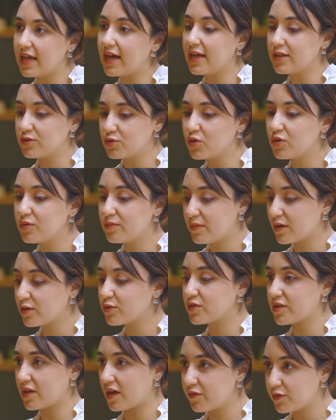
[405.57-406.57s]
لا عندهم
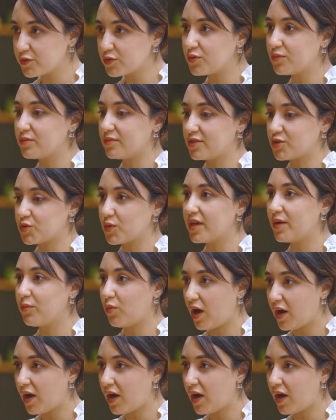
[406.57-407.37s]
برضه ثقافتهم شويه